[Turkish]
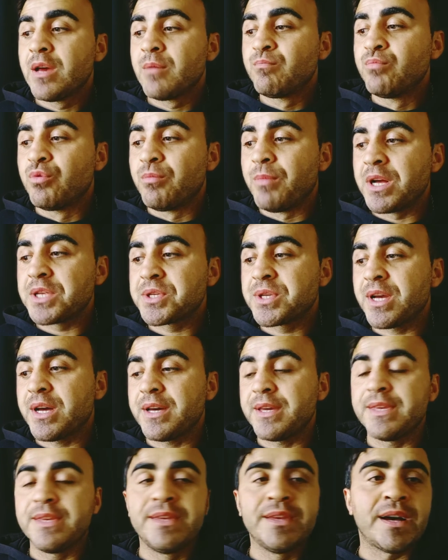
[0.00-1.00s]
Bu
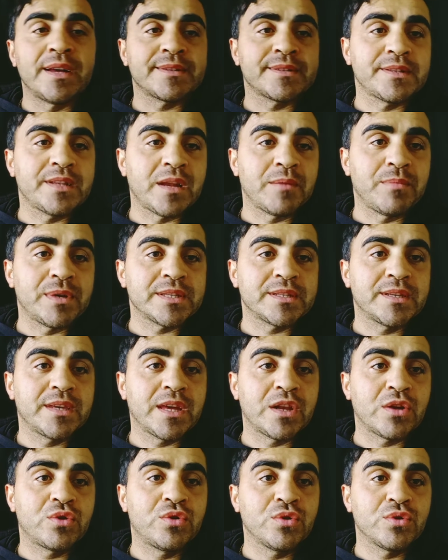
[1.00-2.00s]
maça iyi hazırlanması
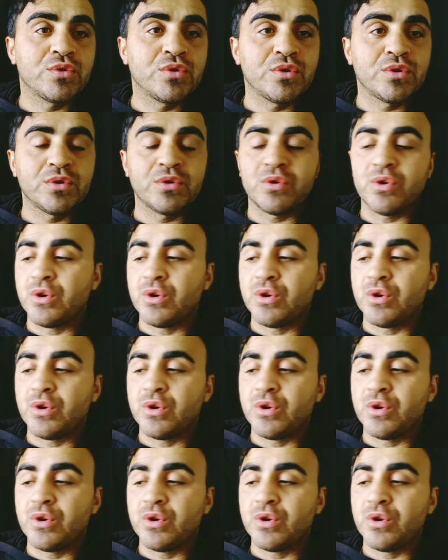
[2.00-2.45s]
gerekiyordu.